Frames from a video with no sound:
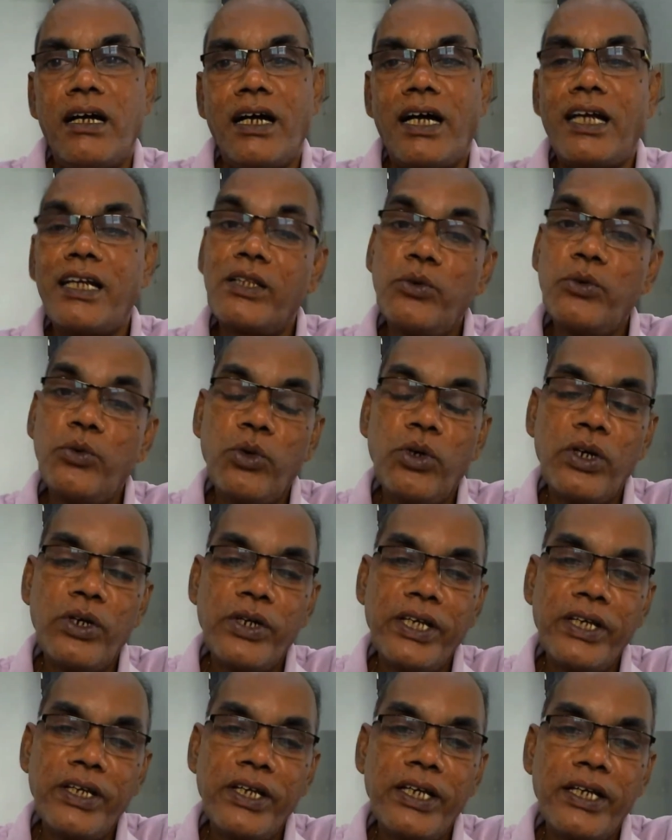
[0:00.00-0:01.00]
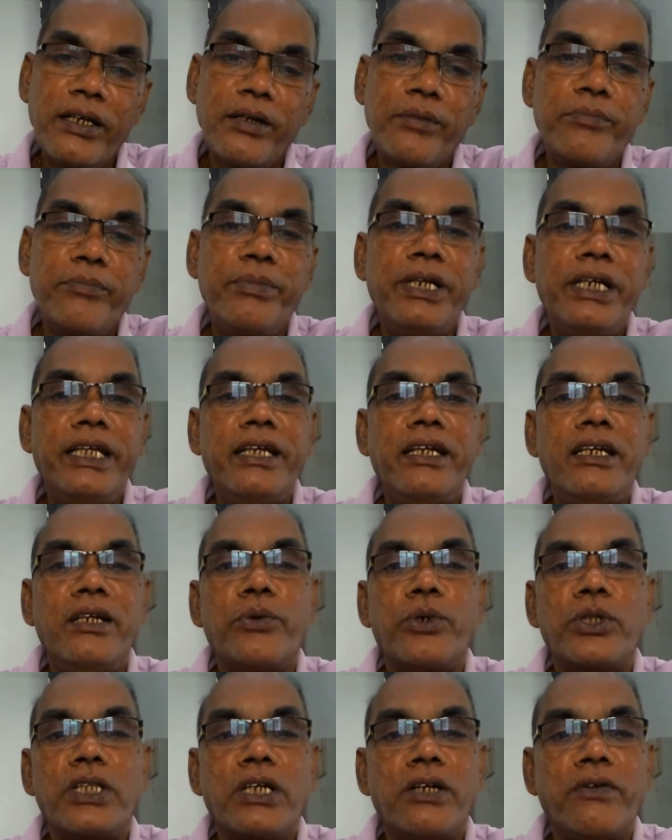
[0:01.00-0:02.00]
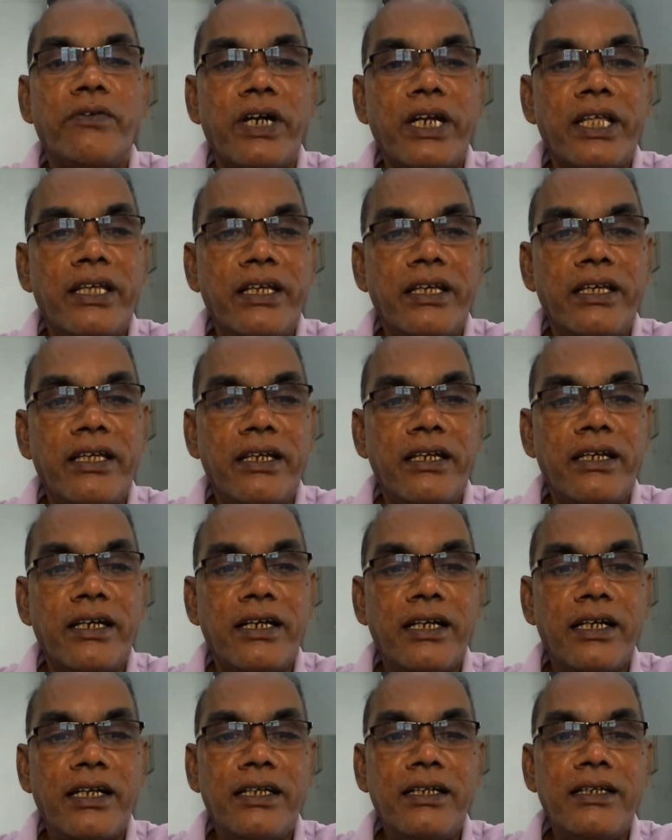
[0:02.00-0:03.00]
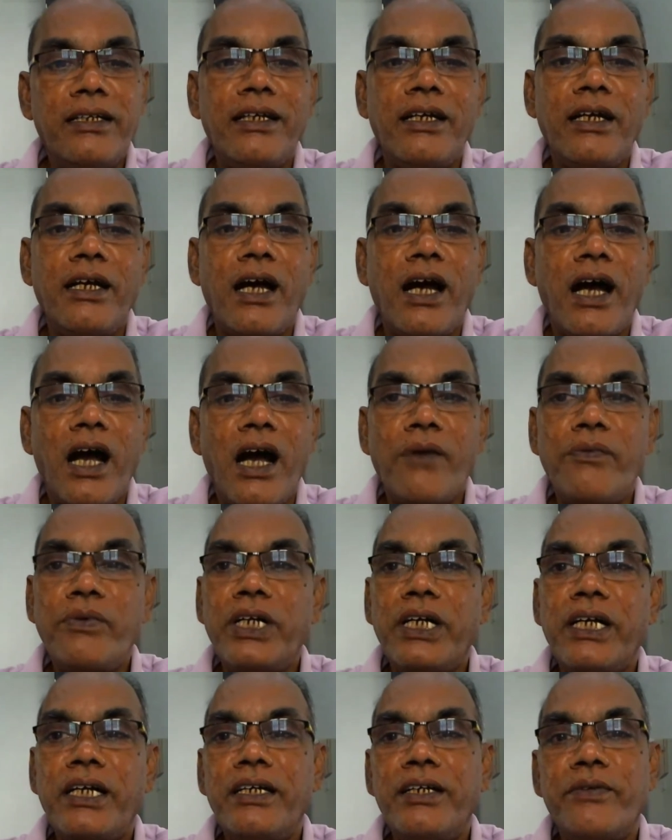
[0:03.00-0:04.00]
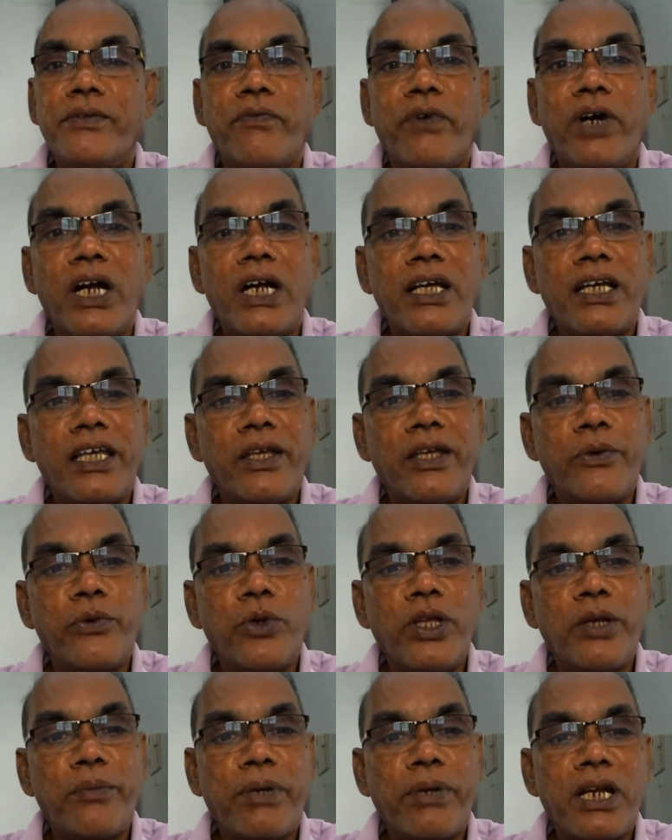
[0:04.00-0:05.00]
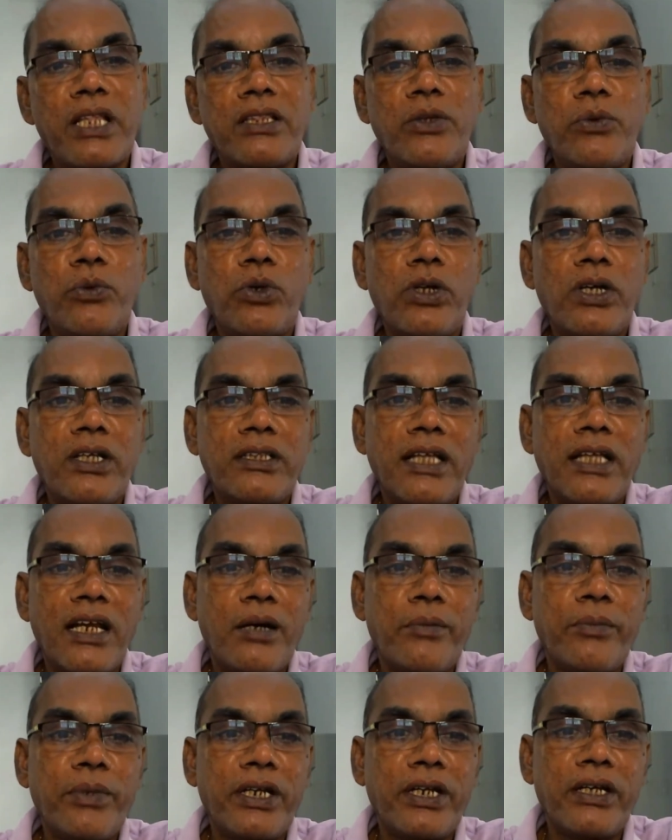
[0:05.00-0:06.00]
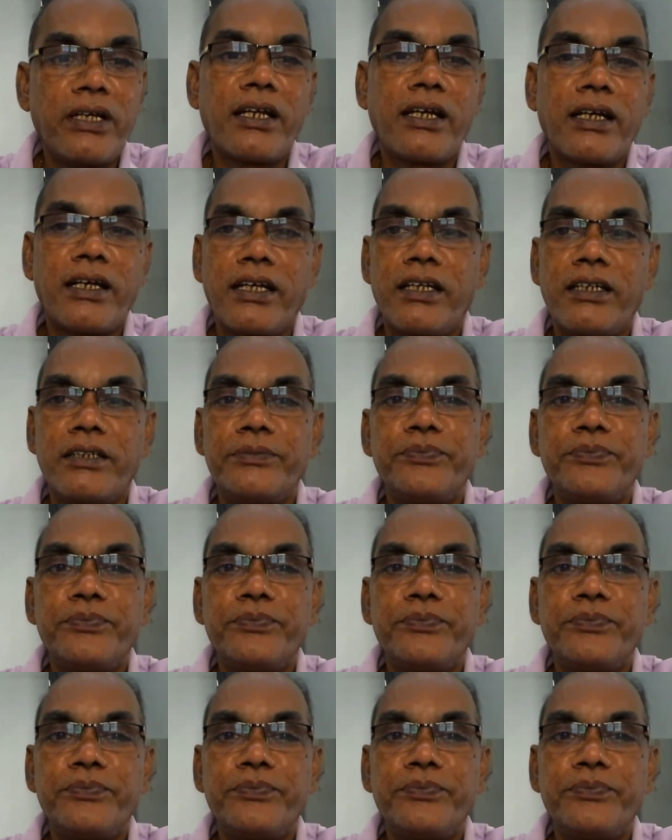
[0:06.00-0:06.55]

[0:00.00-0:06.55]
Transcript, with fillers: அல்லது உங்களுடைய பில்டிங்கில் ஒருத்தங்க வாடகைக்கு இருக்காங்க அவங்க வாடகைக்குரிய பணத்தை உங்களுக்கு தராமல் இருக்கிறாங்க